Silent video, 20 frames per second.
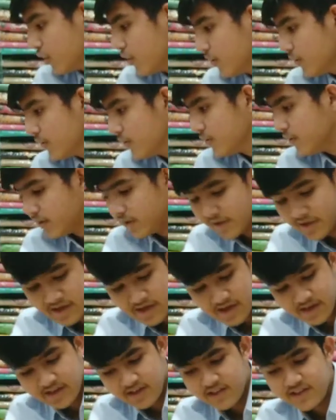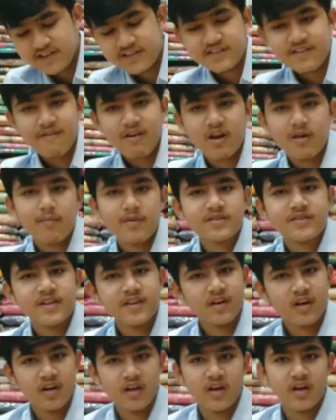हूँ ये नीचे वाले में
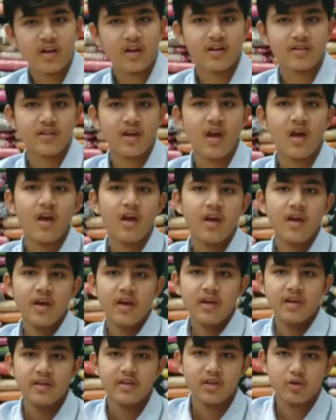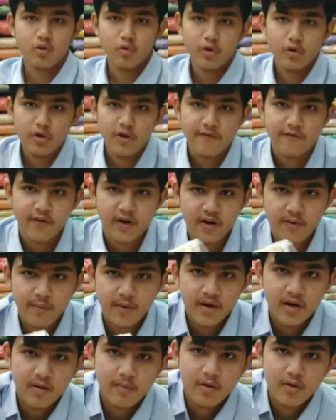सिंगल ही कलर था ये थोड़ी डिफरेंट
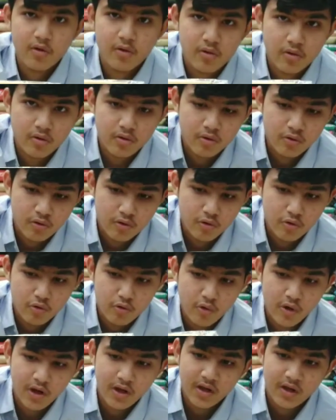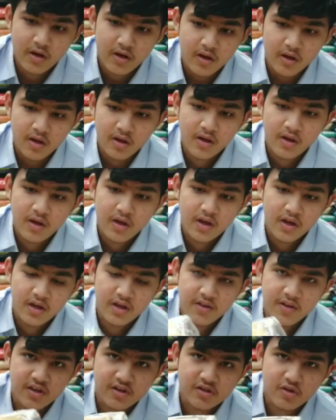पैटर्न में न्यू न्यू कलर है
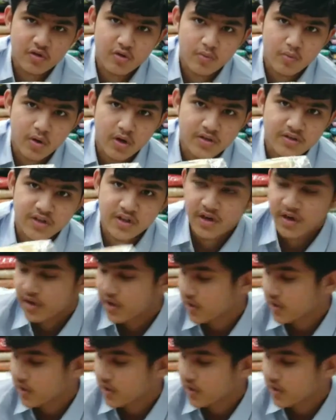ये देख सकते हो पूरा छिकड़ी